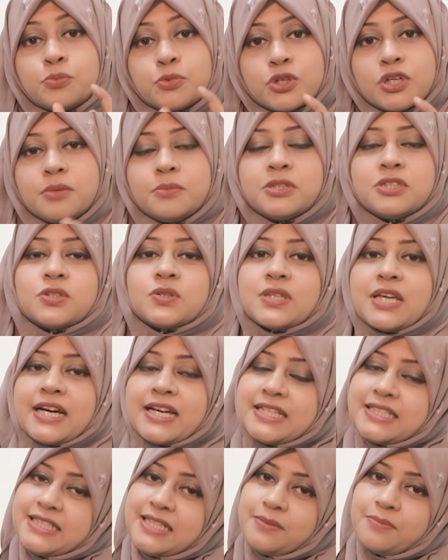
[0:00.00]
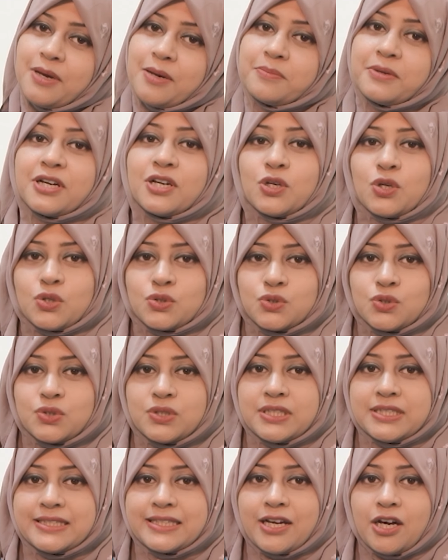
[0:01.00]
পরিমিত থাকে সে ব্যাপারে নজর
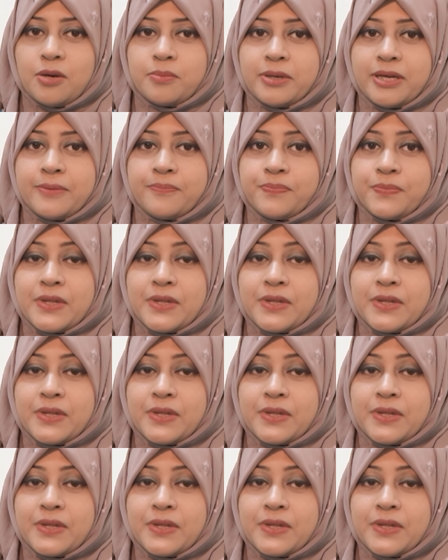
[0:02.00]
দিতে হবে